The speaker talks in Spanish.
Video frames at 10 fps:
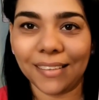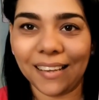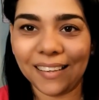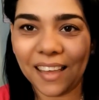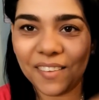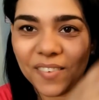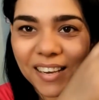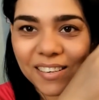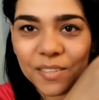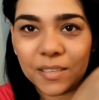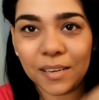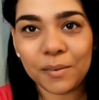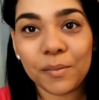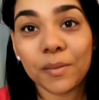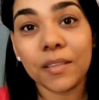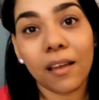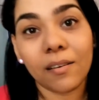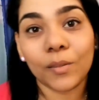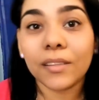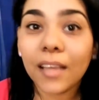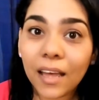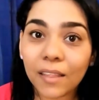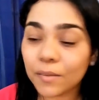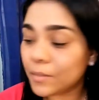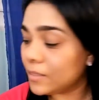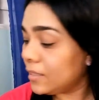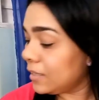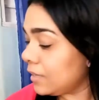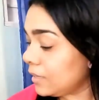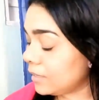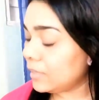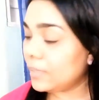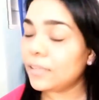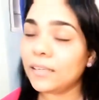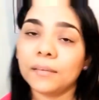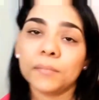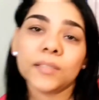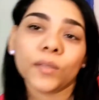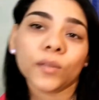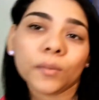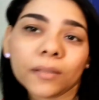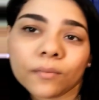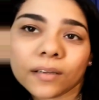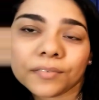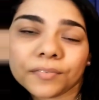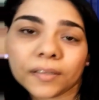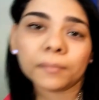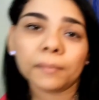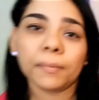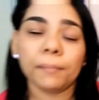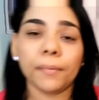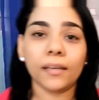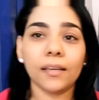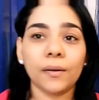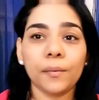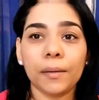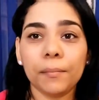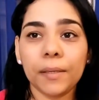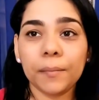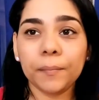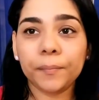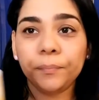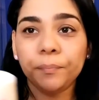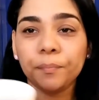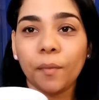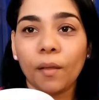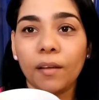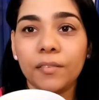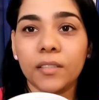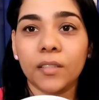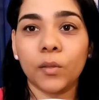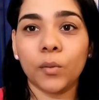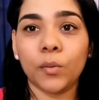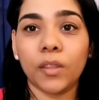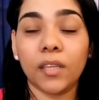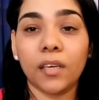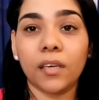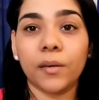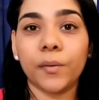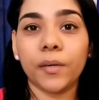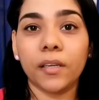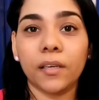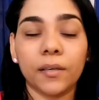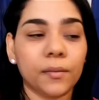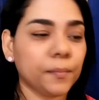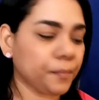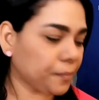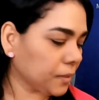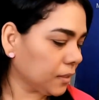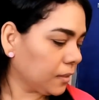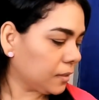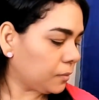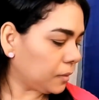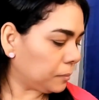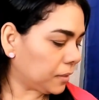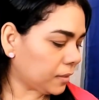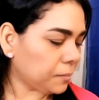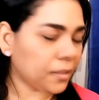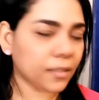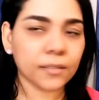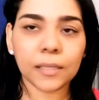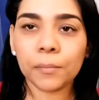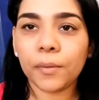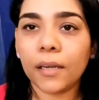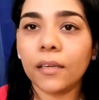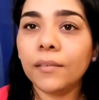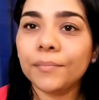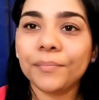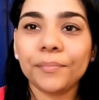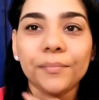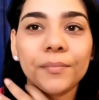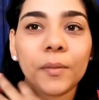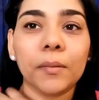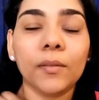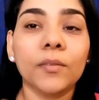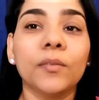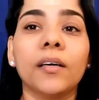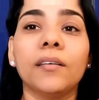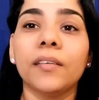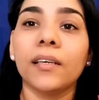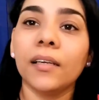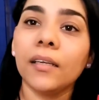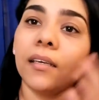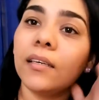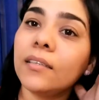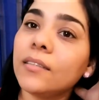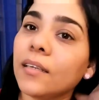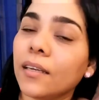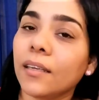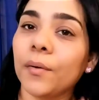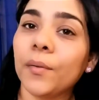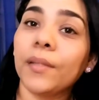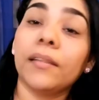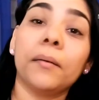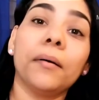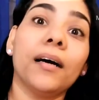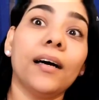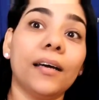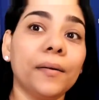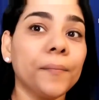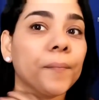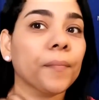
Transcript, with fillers: ahí hay varios saludos anotados. Eh, me estoy tomando un café que me preparé ahora, miren. Un cafecito negro, negro. Wilman también está por ahí, tomándose un café que le hice, que llegó de trabajar.